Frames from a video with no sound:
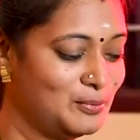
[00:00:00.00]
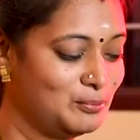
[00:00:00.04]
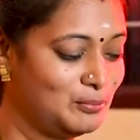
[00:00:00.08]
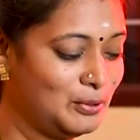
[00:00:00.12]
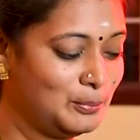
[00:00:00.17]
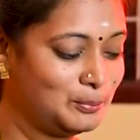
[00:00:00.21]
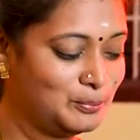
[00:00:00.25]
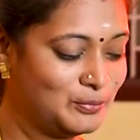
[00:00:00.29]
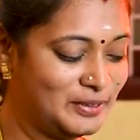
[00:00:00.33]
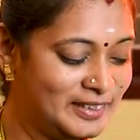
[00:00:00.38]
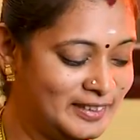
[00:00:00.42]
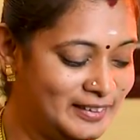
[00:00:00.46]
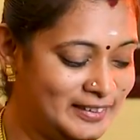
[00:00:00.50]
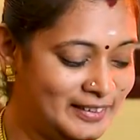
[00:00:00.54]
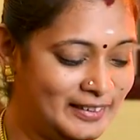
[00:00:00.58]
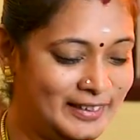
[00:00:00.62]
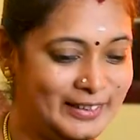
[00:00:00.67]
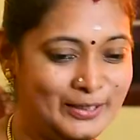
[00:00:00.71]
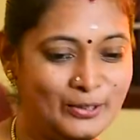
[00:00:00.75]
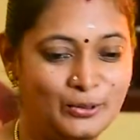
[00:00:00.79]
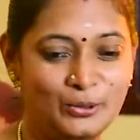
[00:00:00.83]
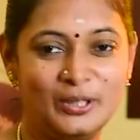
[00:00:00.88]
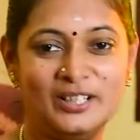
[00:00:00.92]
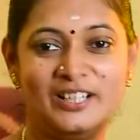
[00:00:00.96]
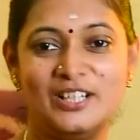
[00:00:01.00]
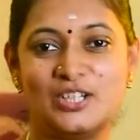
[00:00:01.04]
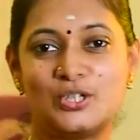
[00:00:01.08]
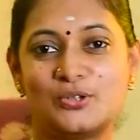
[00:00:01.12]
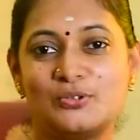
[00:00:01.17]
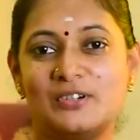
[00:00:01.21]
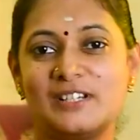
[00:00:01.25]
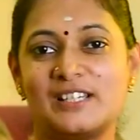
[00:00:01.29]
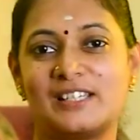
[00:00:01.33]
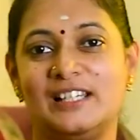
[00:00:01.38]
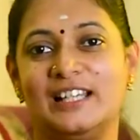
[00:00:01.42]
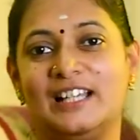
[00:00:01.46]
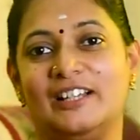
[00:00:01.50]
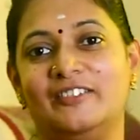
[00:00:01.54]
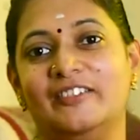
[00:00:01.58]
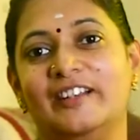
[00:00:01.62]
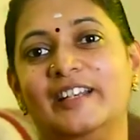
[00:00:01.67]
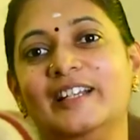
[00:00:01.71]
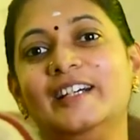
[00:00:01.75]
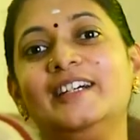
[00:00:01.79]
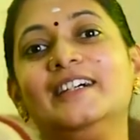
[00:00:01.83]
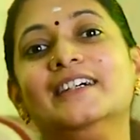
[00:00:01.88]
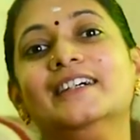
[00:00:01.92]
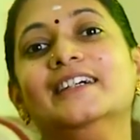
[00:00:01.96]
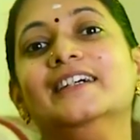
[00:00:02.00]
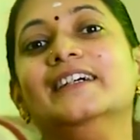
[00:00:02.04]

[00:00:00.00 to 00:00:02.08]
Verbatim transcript: மேம் இது என்னோடய டிஷ் வாஷ் லிக்விடு